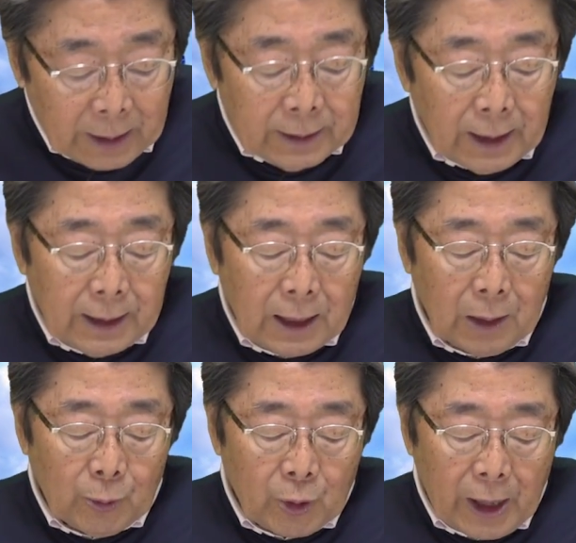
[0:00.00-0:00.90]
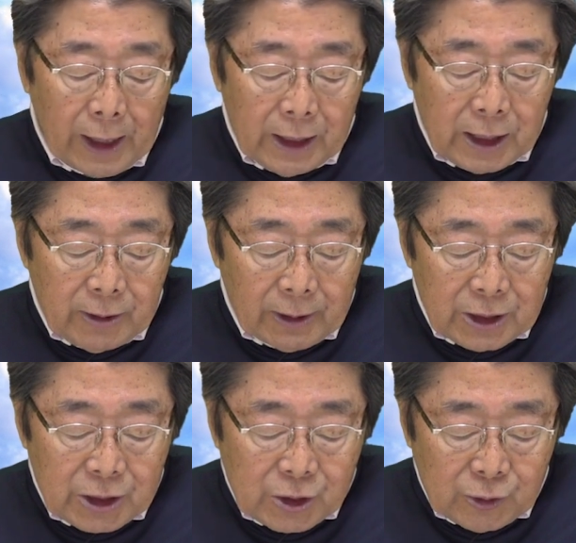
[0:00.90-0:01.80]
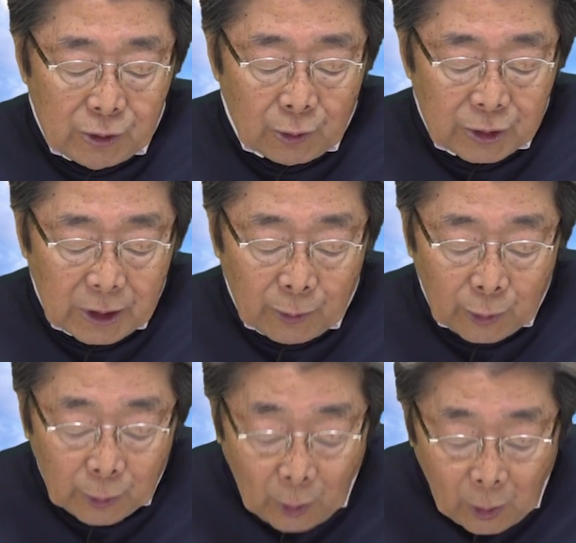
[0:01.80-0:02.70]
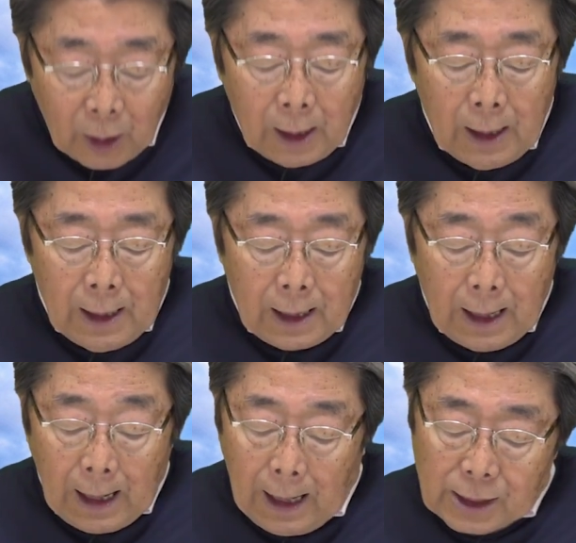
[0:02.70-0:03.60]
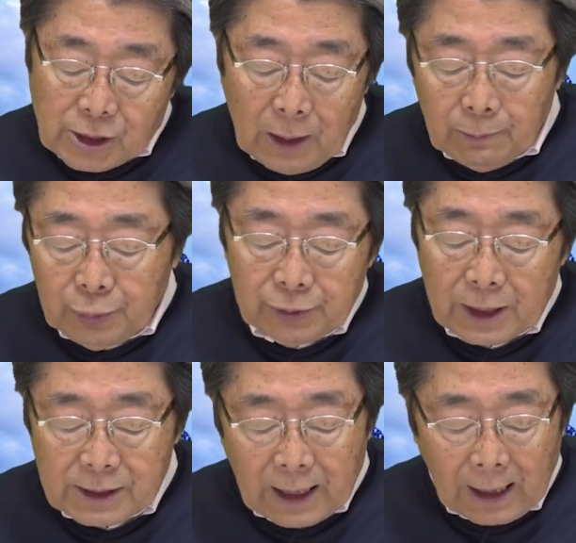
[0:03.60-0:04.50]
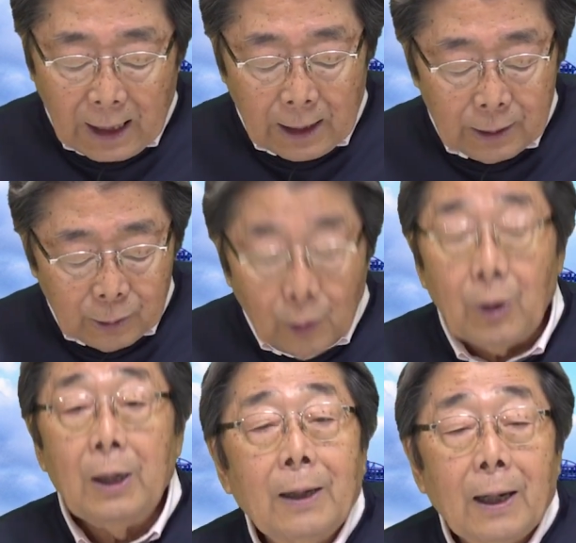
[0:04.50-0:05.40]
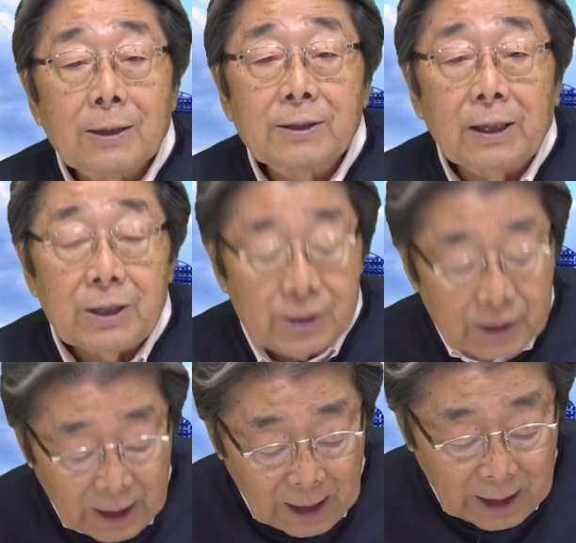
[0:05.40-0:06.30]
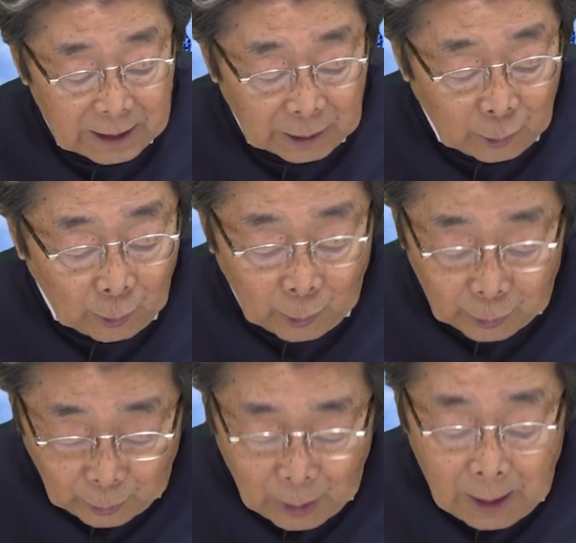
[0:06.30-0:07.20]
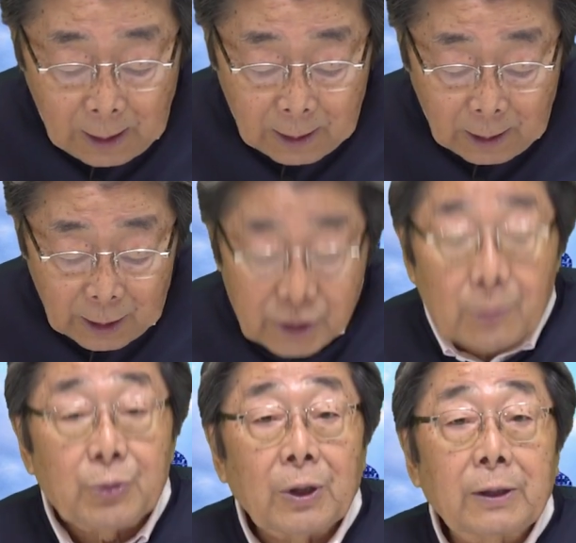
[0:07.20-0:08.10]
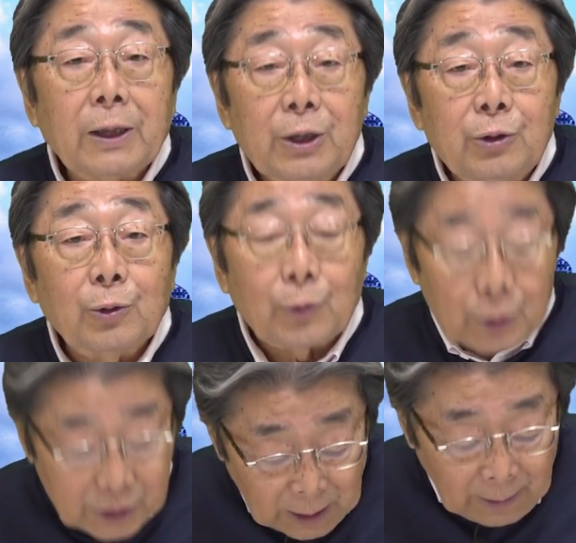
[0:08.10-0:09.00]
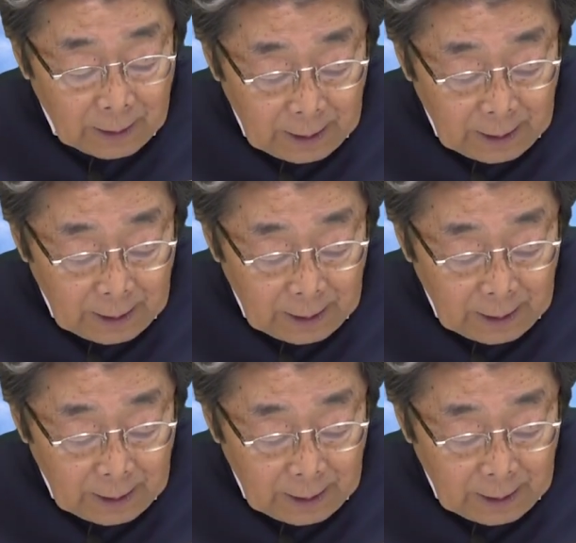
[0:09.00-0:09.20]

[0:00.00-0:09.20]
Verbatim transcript: ダイからも帰り際に注意をしたものの、カラーシャンプーですから、とあっさり告げられたとのこと。カラーシャンプーだったらいいということですか。